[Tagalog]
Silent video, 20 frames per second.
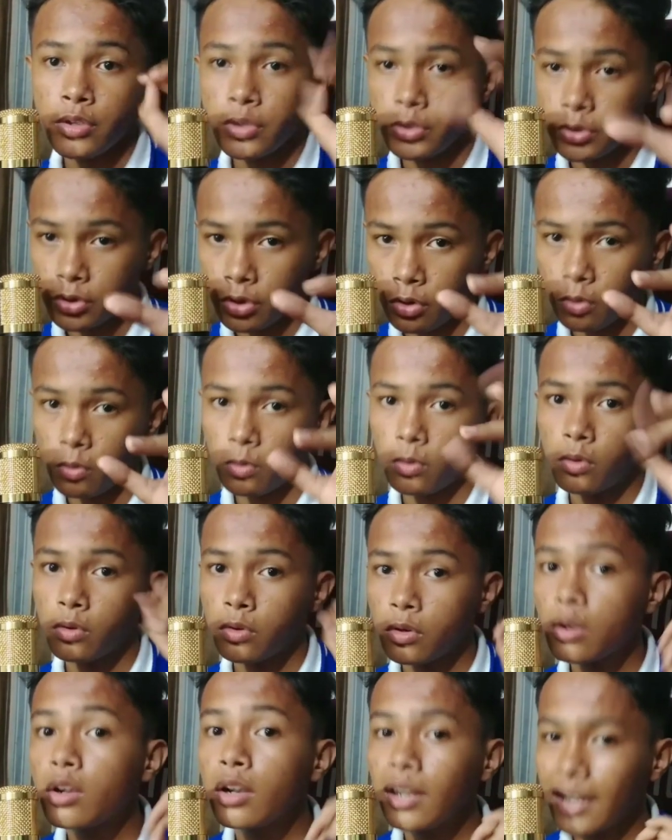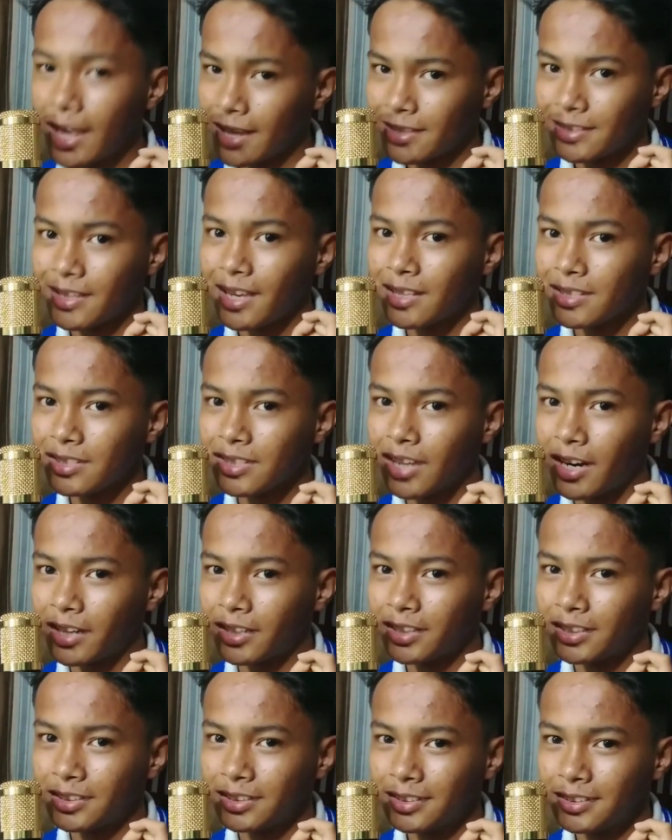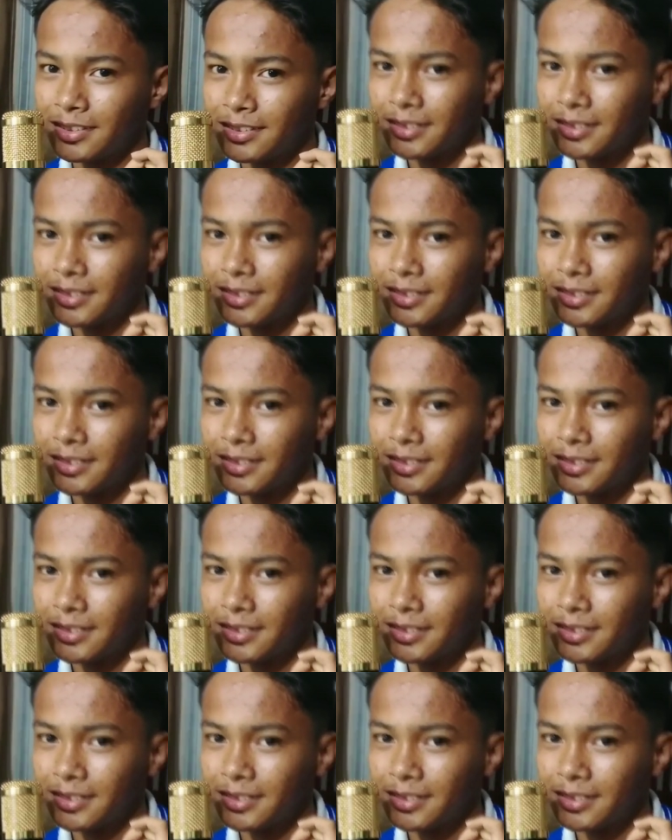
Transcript: So, let's get started.